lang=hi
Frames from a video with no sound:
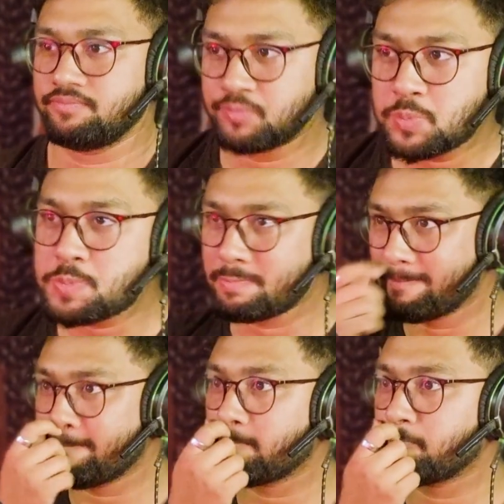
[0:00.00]
वहाँ पहुँचा
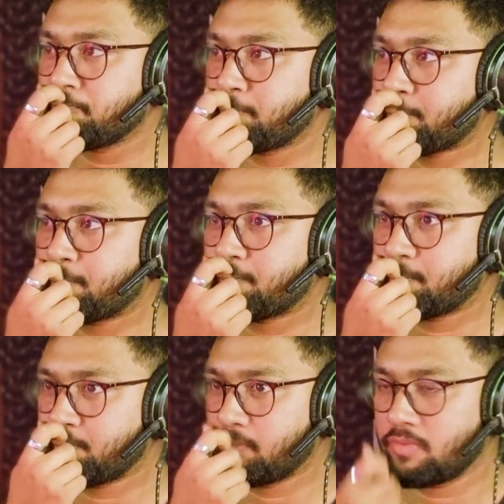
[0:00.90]
के तुम निकल जाना तुम
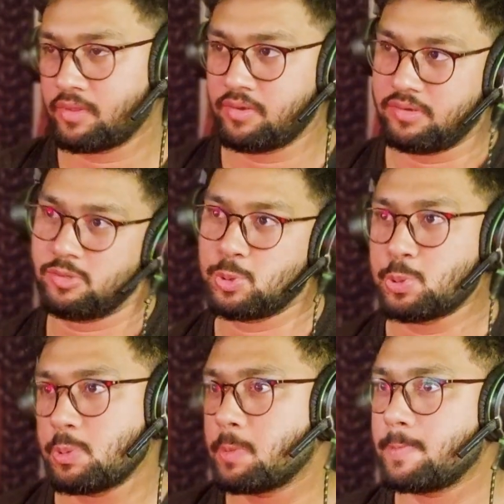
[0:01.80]
पे कोई चार्ज नहीं लगेगा
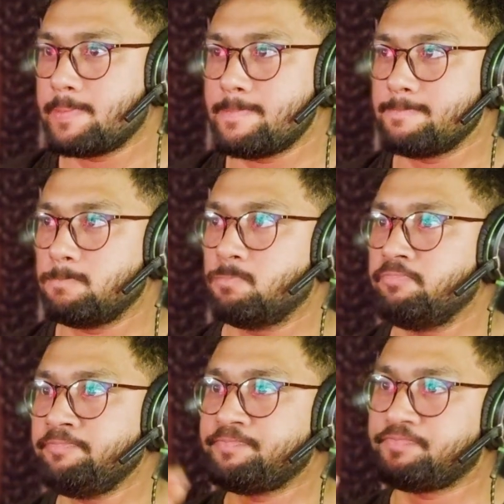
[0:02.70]
ठीक है
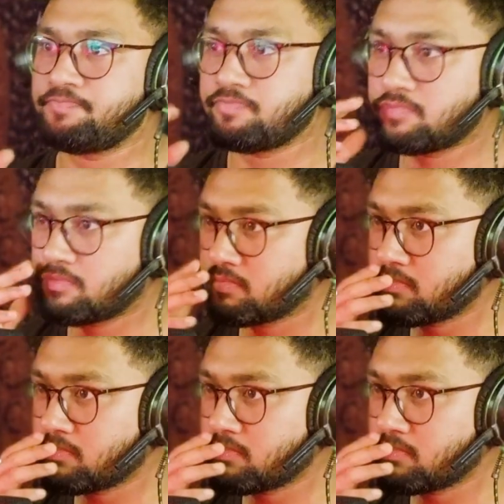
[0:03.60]
हम्म। चलो